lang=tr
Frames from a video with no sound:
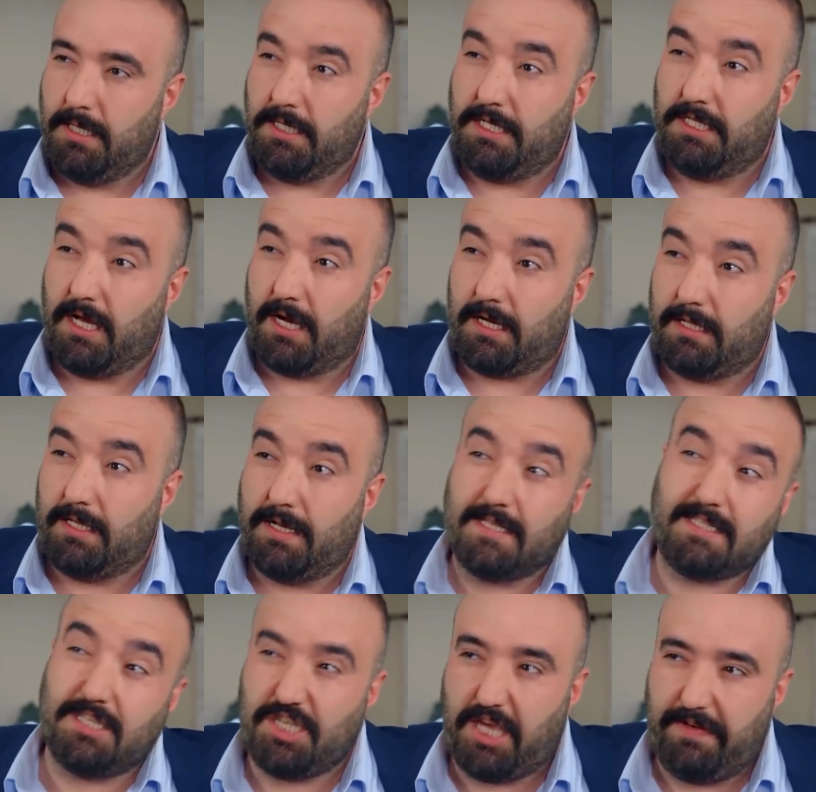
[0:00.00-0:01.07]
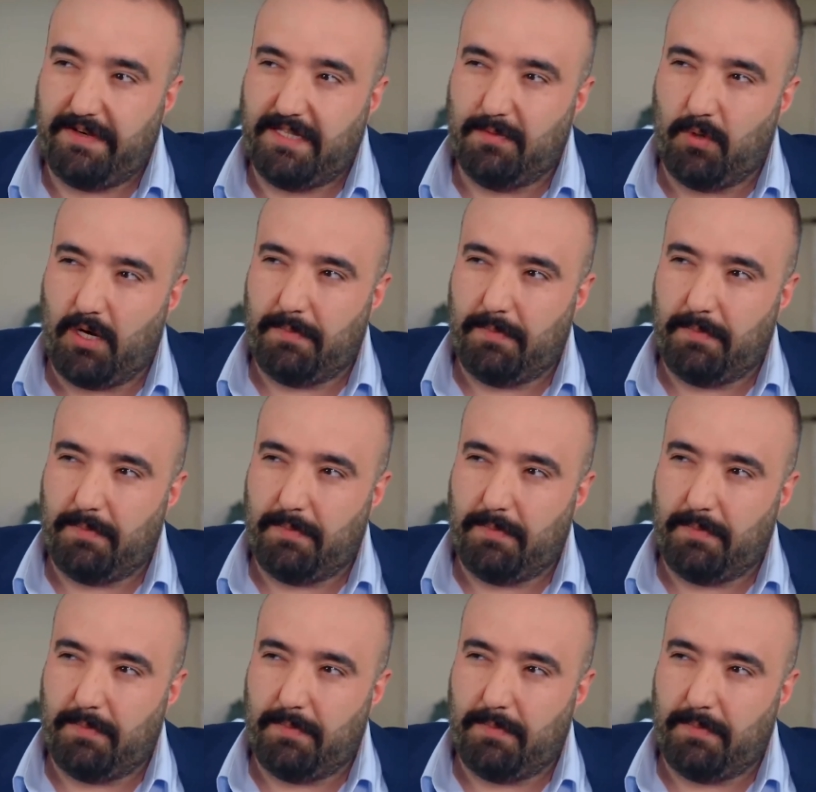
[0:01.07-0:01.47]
İki dakikada nasıl çevirdi